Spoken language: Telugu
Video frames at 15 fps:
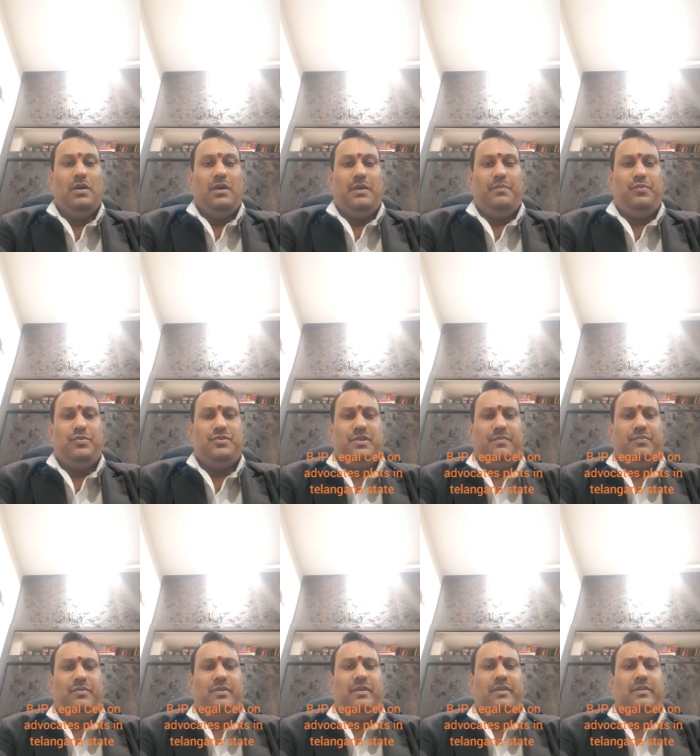ఇప్పుడు
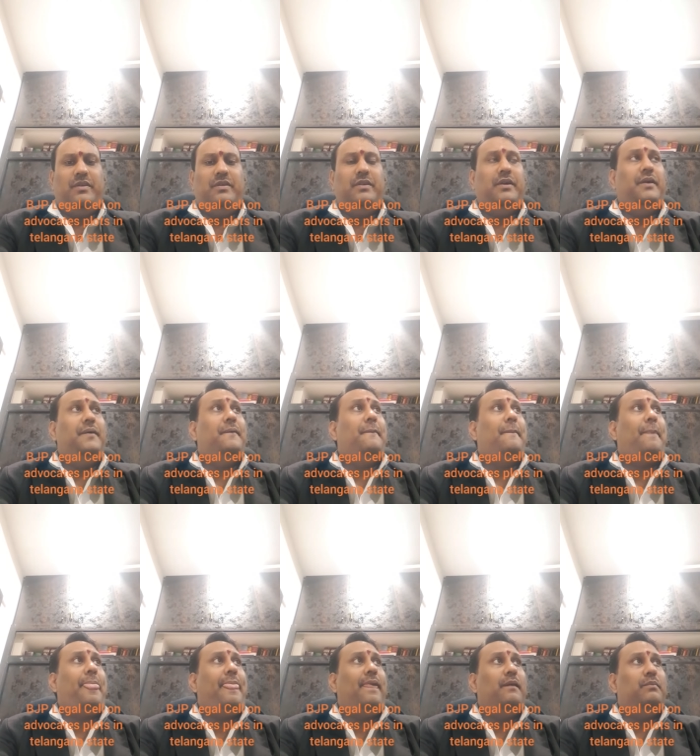చెప్తున్నది ఏంటంటే
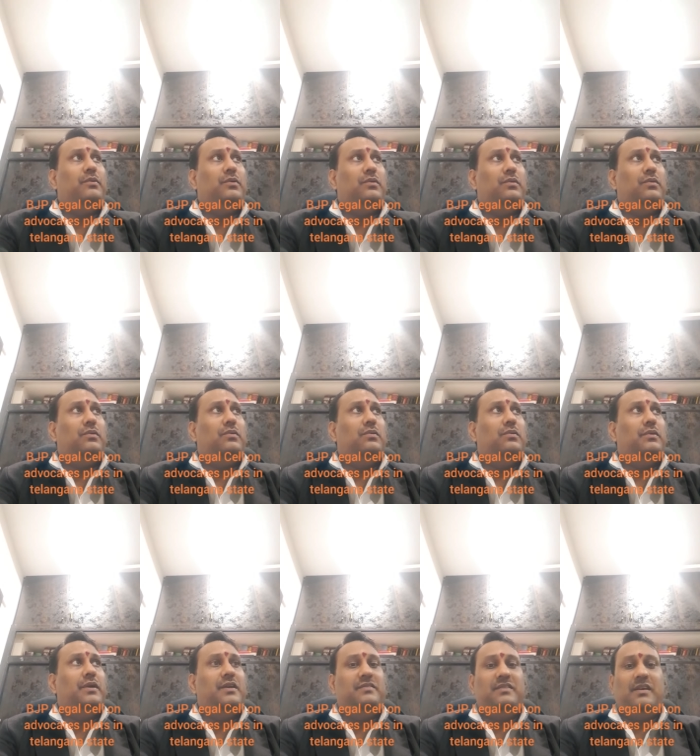ఇప్పుడు
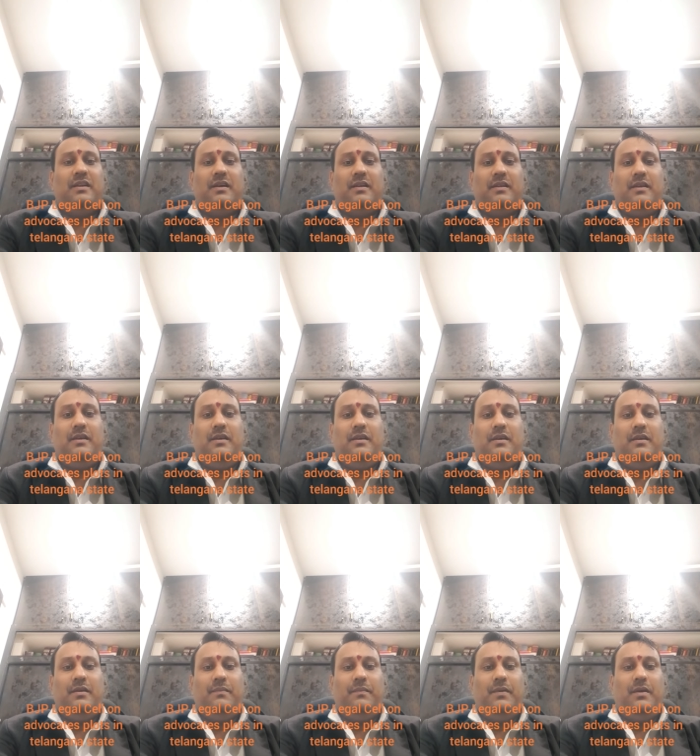కేసీఆర్ గారికి
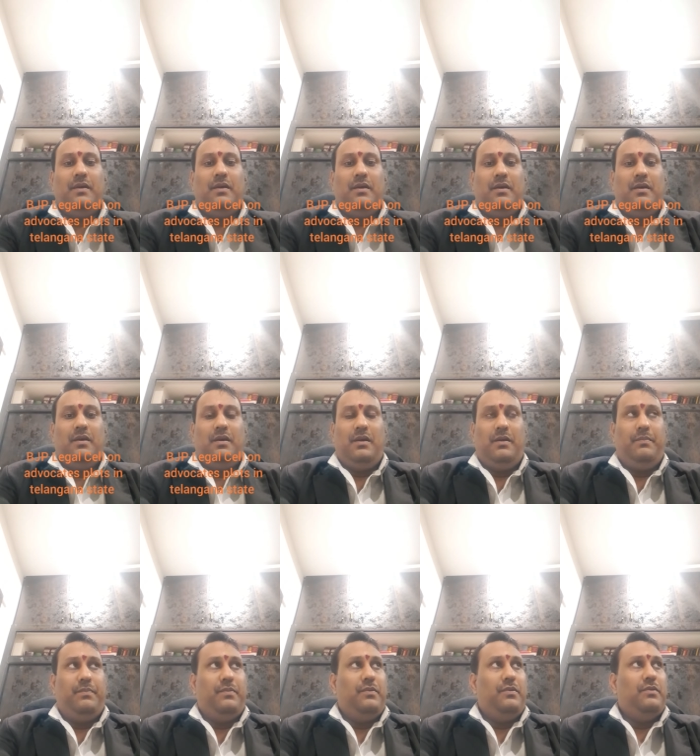
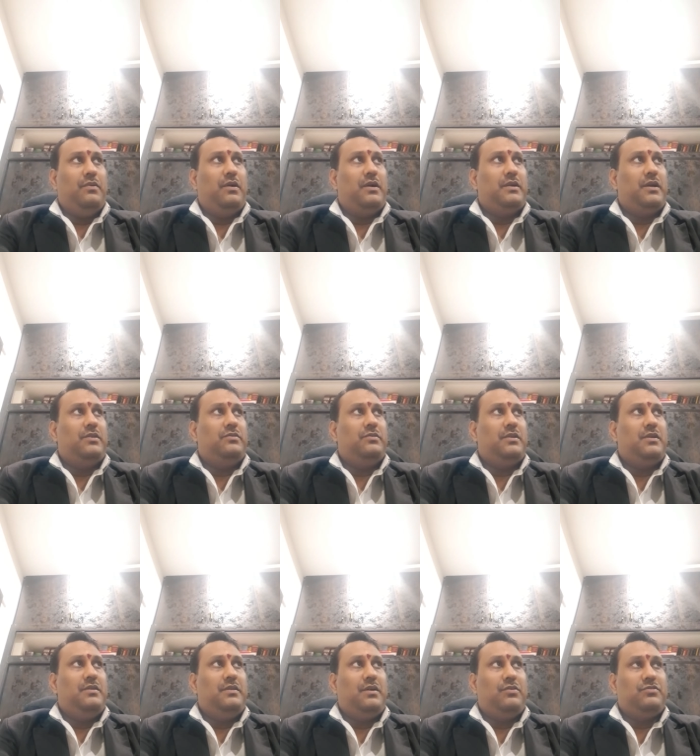ఇప్పుడు హఠాత్తున
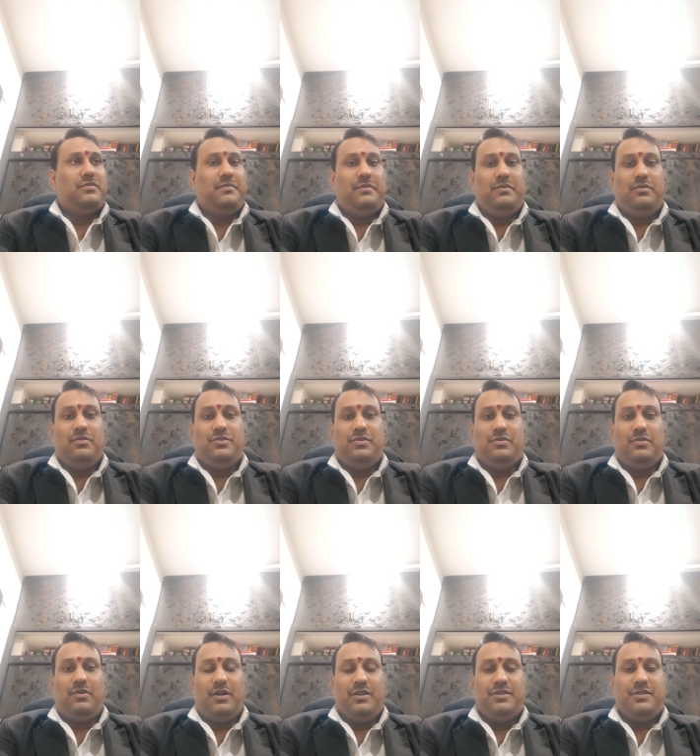ఇంత అవసరం ఎందుకు వచ్చిందో
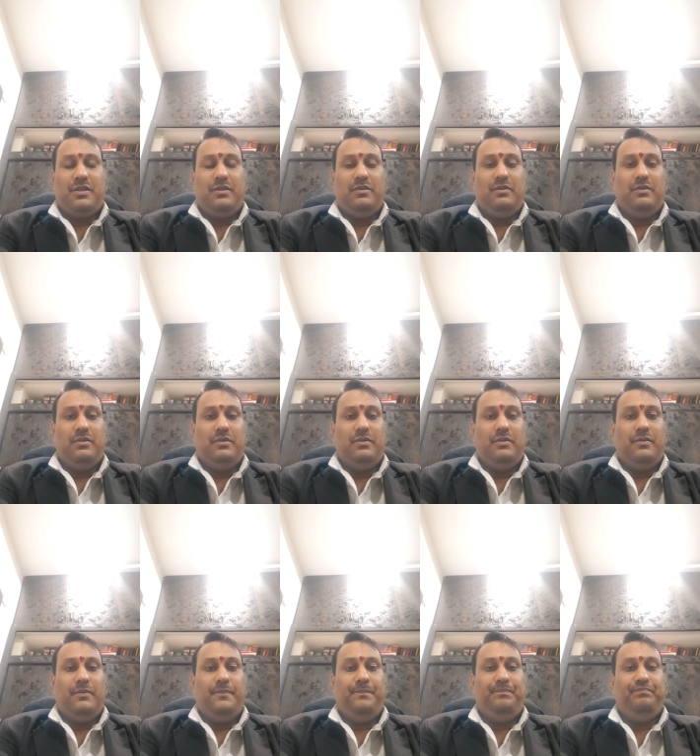అడిషనల్
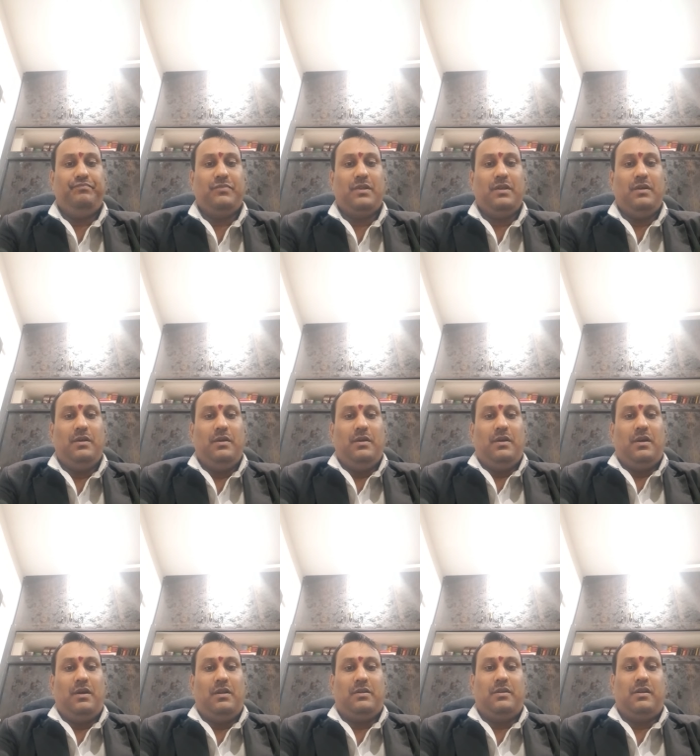
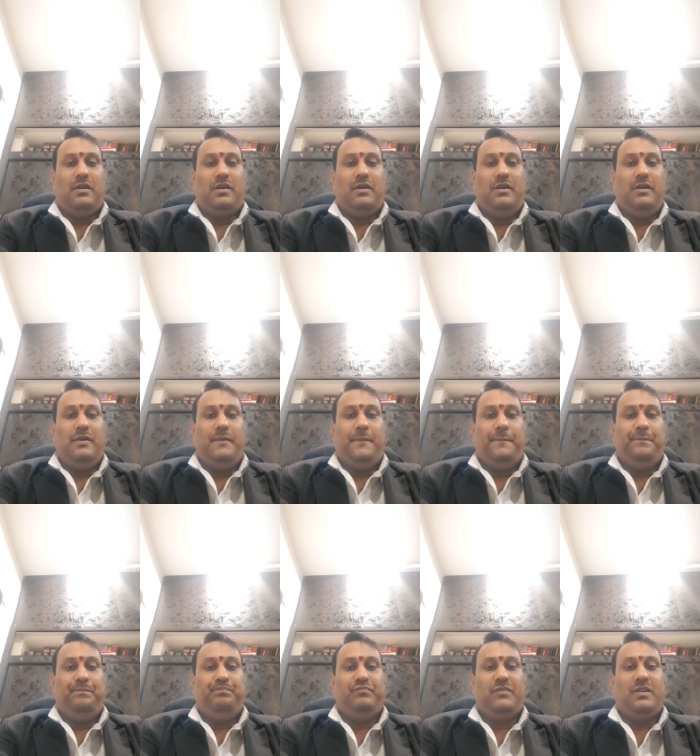కలెక్టర్లకి
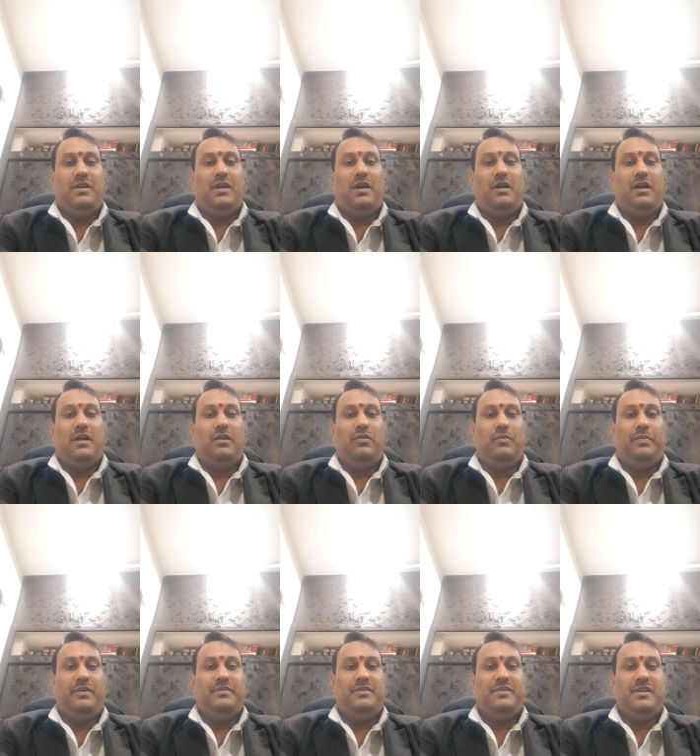కియా కార్లు
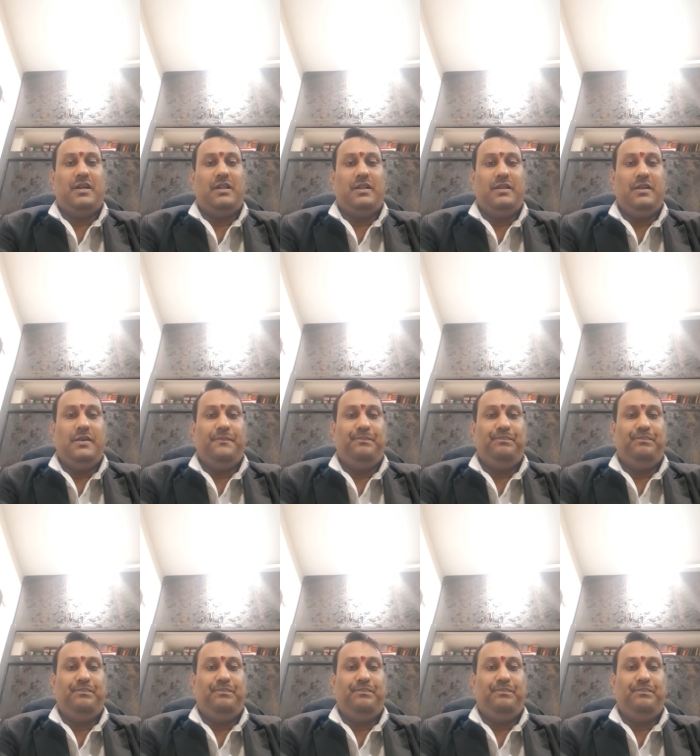ప్రజెంట్ చేయాలని